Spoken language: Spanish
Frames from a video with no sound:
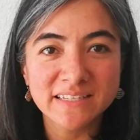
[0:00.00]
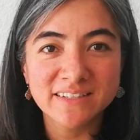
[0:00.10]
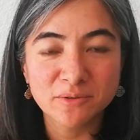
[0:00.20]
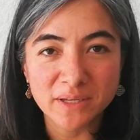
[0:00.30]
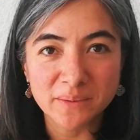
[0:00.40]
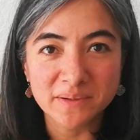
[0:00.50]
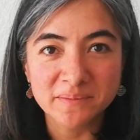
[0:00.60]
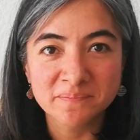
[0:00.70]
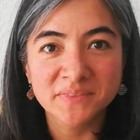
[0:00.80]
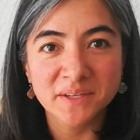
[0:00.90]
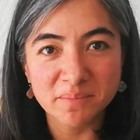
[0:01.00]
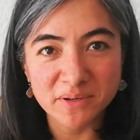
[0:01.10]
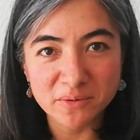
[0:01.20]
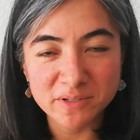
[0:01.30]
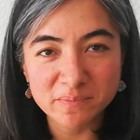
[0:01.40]
y Vida Saludable.
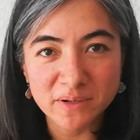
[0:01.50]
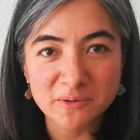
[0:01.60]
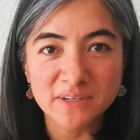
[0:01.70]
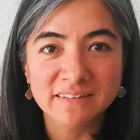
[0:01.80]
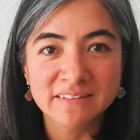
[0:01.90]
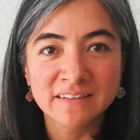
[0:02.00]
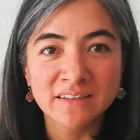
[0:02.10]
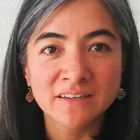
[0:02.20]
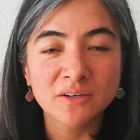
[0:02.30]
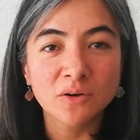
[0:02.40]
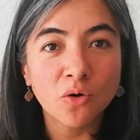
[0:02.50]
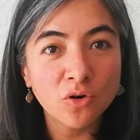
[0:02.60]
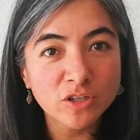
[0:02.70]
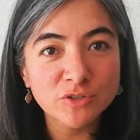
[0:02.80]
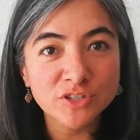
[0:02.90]
Mi nombre es Paola.
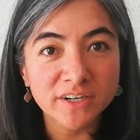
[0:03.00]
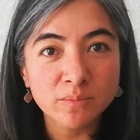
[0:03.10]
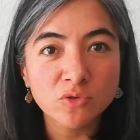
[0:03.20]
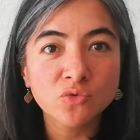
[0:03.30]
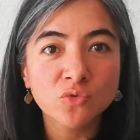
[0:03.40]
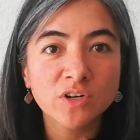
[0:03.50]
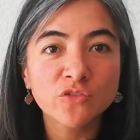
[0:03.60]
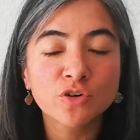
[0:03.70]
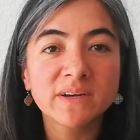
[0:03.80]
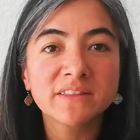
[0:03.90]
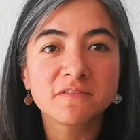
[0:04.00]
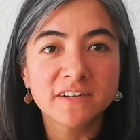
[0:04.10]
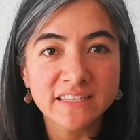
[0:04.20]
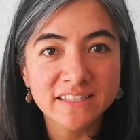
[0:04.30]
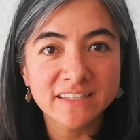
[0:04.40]
Hoy les mostraremos una forma
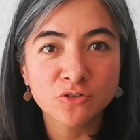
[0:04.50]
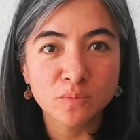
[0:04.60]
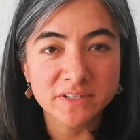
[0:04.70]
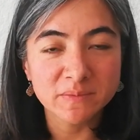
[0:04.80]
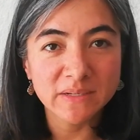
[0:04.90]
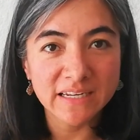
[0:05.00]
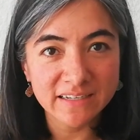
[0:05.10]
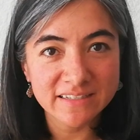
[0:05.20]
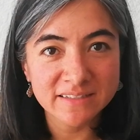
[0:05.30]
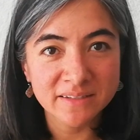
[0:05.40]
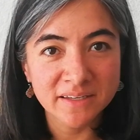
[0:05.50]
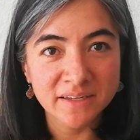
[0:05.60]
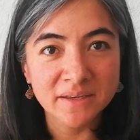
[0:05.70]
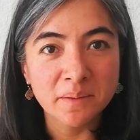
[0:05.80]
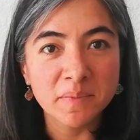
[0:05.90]
diferente de comer espinacas,
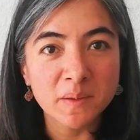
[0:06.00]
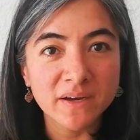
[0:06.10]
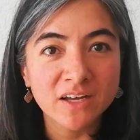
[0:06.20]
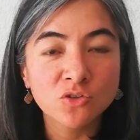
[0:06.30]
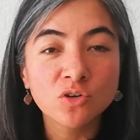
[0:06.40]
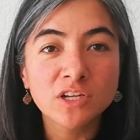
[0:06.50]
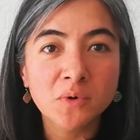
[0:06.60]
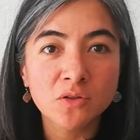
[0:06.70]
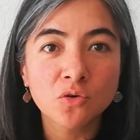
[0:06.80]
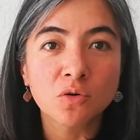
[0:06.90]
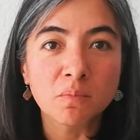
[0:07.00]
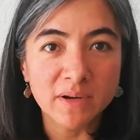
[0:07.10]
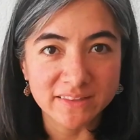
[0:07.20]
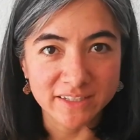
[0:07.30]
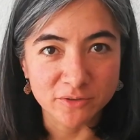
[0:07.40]
preparando un licuado con
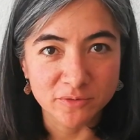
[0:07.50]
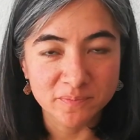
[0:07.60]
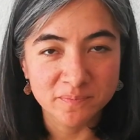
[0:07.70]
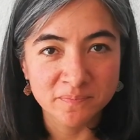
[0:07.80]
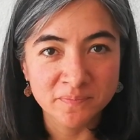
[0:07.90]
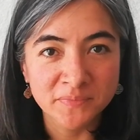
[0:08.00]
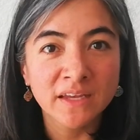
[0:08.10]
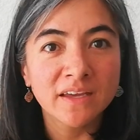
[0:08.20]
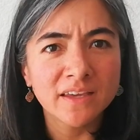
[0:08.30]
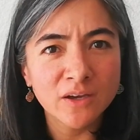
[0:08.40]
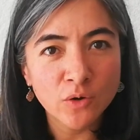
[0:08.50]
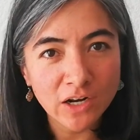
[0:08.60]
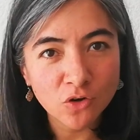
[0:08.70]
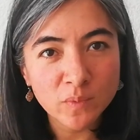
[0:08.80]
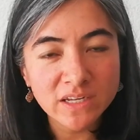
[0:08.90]
plátano. Y
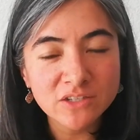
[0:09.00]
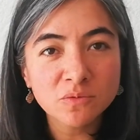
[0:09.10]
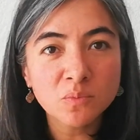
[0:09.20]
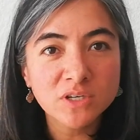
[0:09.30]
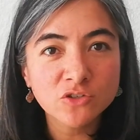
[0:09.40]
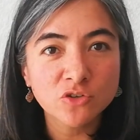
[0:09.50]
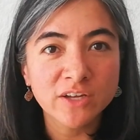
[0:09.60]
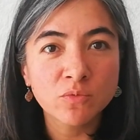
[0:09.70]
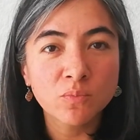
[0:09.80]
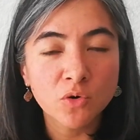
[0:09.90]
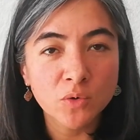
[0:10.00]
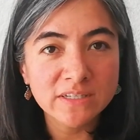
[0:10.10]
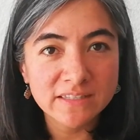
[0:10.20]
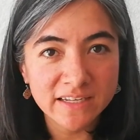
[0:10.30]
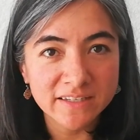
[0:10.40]
aunque la combinación puede sonar un poco
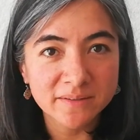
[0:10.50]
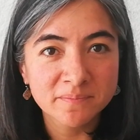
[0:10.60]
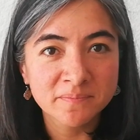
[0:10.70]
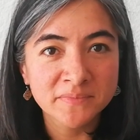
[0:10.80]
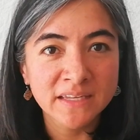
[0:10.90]
extraña,